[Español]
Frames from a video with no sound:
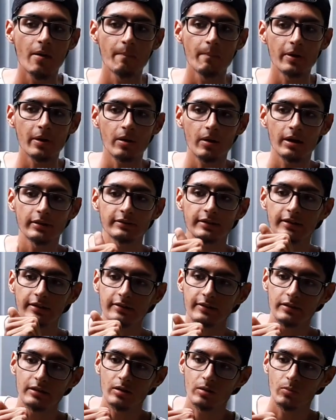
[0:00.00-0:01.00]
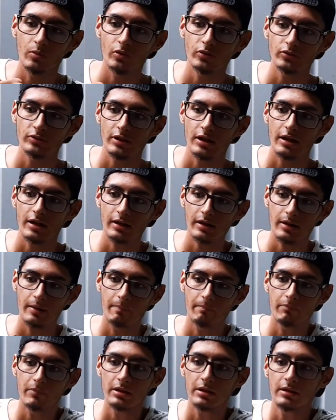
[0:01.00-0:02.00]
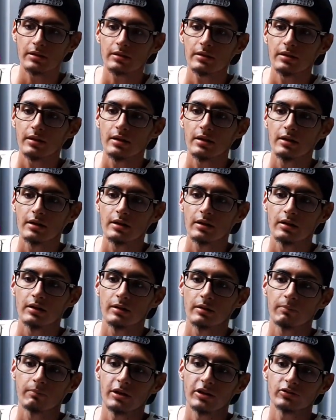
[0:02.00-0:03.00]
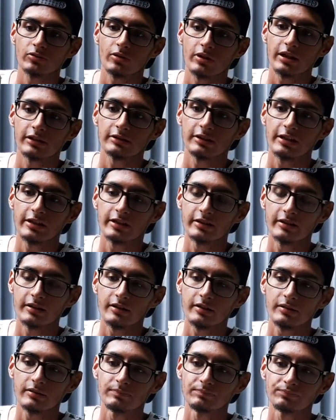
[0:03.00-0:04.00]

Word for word: Pero antes les quiero mostrar mi Brassocatleya.